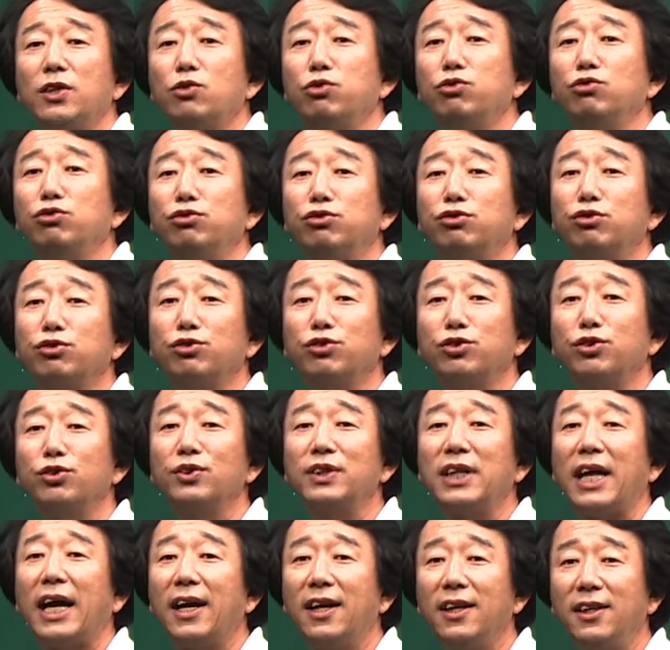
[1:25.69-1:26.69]

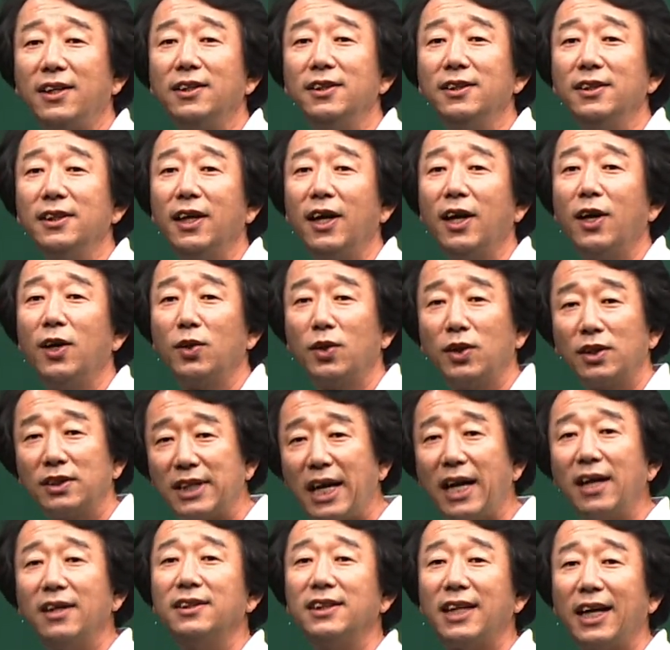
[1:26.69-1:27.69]
숭숭숭 나 있는
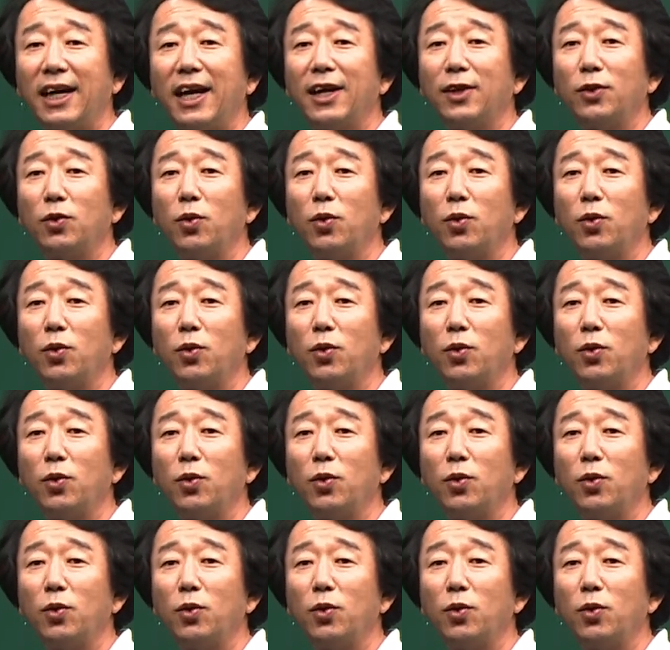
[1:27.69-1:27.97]
상상의